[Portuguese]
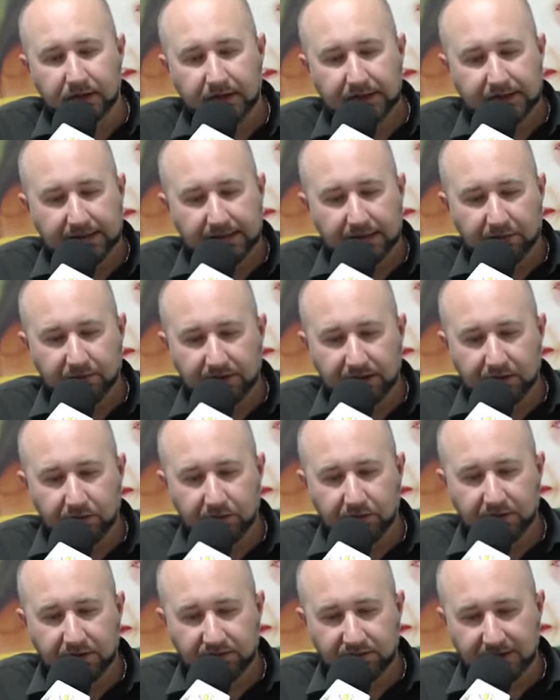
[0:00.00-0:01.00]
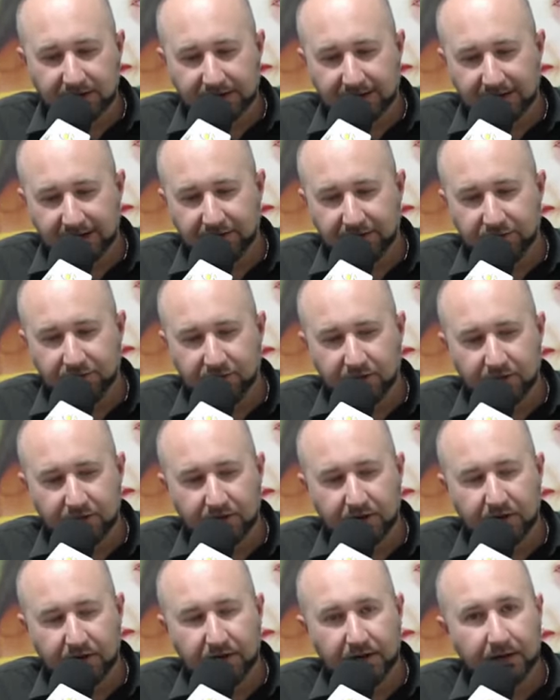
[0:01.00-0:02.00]
não tem outra verdade
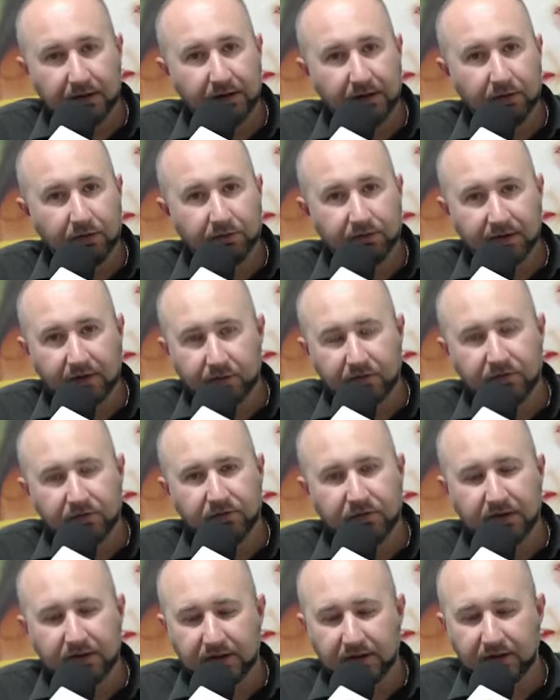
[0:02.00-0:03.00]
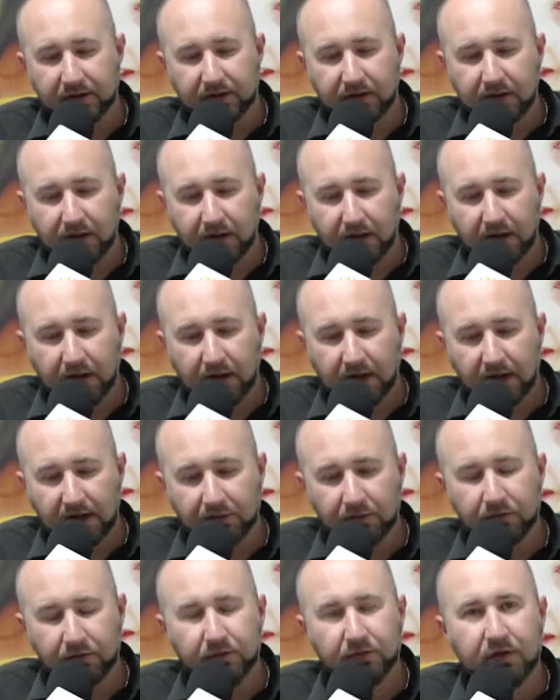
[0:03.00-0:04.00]
e não temos vida a
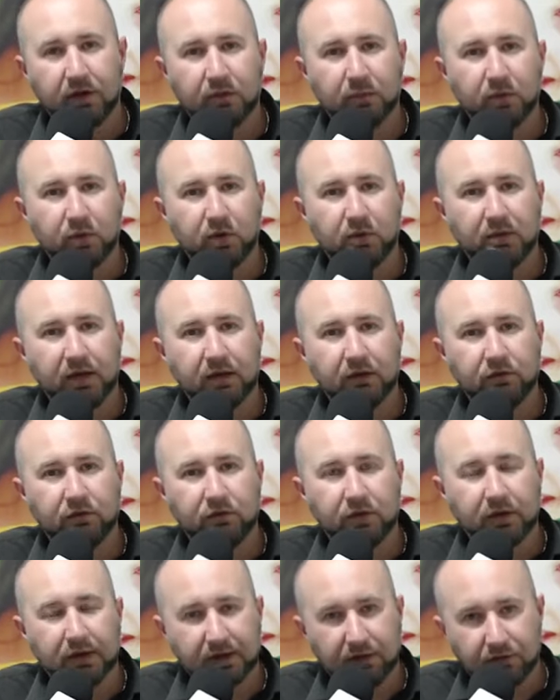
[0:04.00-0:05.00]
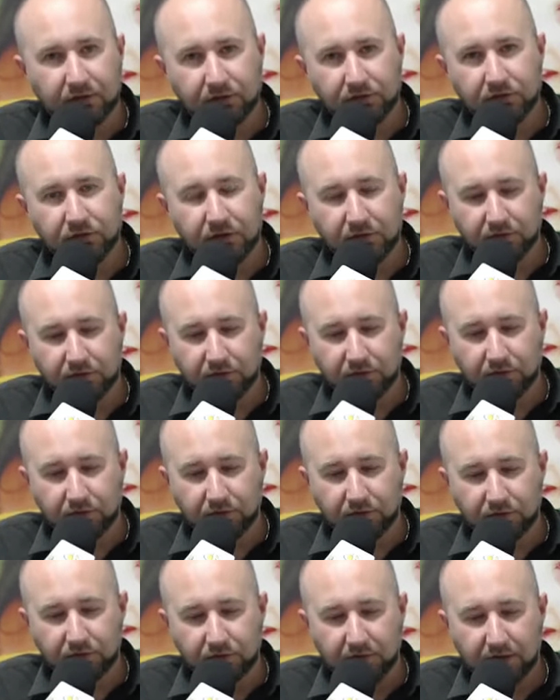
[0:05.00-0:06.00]
não ser por meio de Cristo
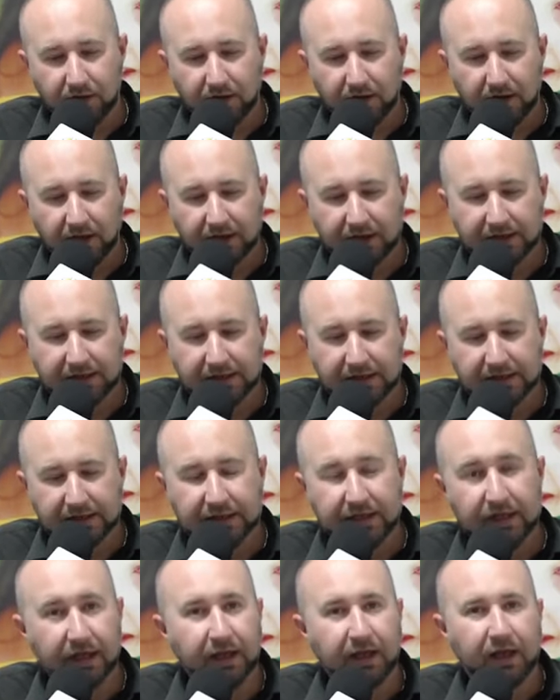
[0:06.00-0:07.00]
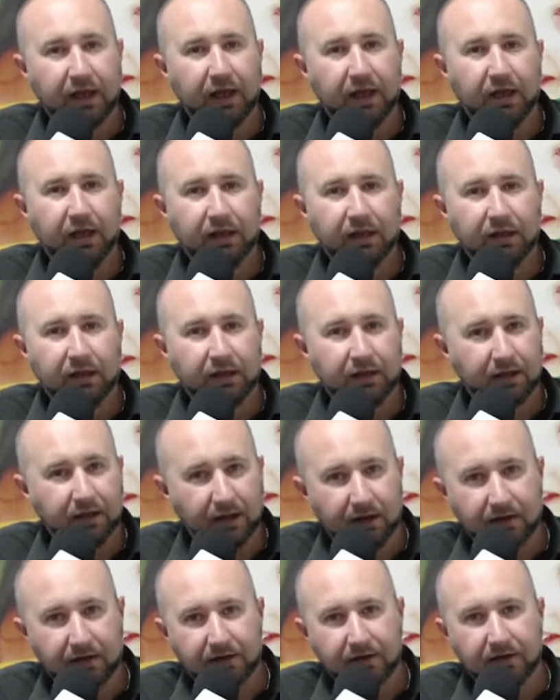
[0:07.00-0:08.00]
Jesus, aquele que é, que
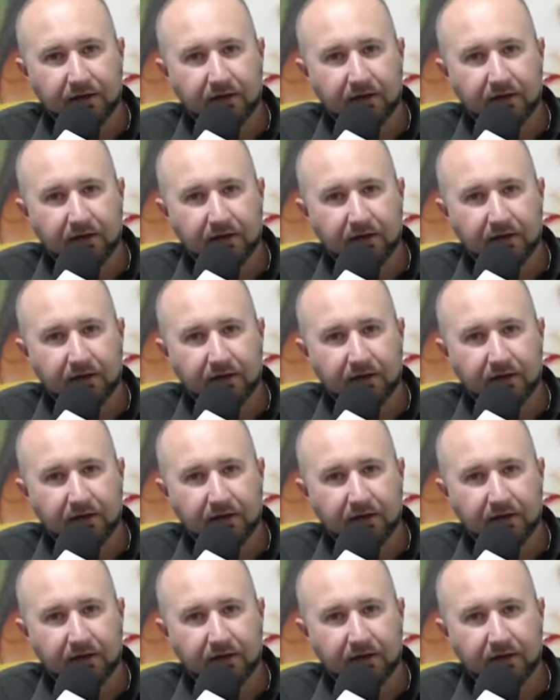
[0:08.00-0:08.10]
era